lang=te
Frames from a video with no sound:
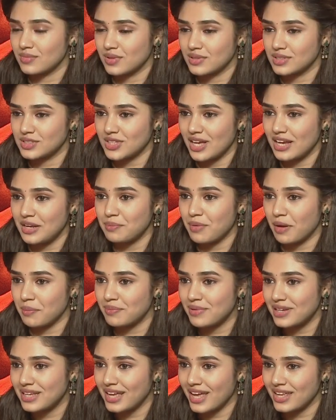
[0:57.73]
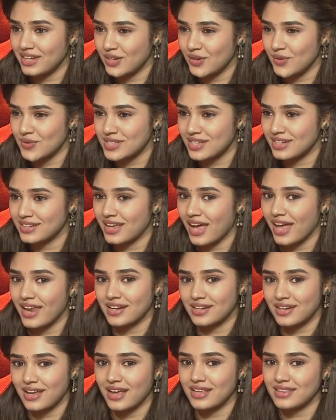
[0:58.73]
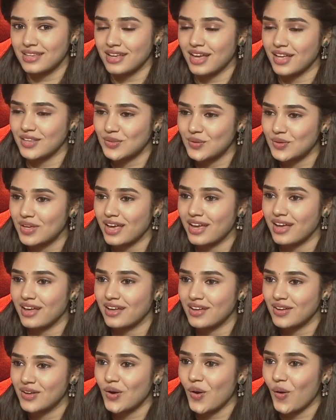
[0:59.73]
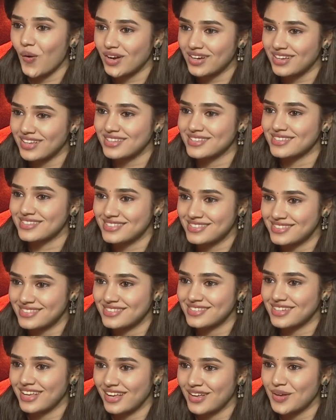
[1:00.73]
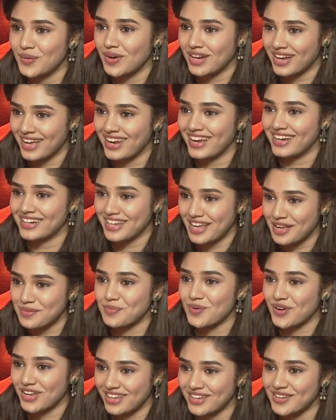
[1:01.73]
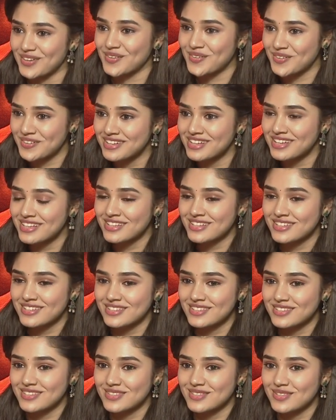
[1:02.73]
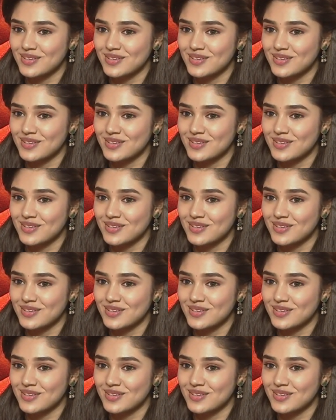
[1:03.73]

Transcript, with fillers: చాలా బబ్లీ అండ్ ఇన్నోసెంట్ క్యారెక్టర్ ఐ థింక్ అందుకే ఆడియన్స్ ఎక్కువ కనెక్ట్ అయిపోయారు సో